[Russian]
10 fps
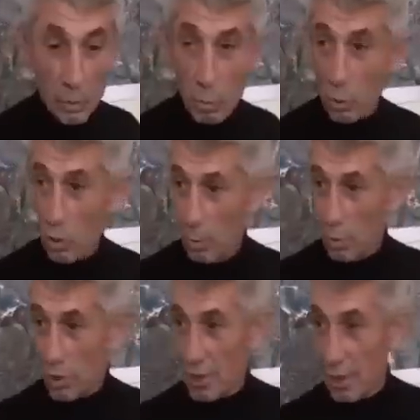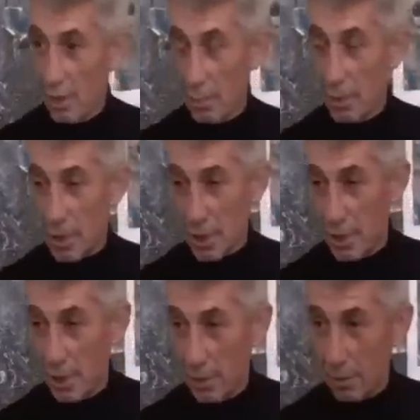у противоположной стороны, мы не с
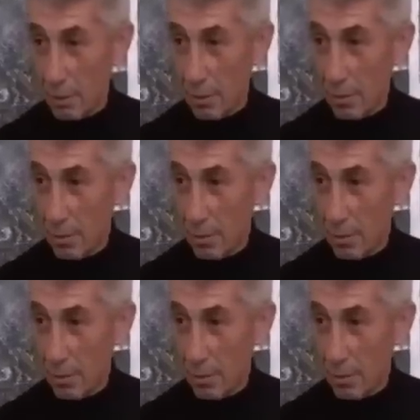Россией. У нас не было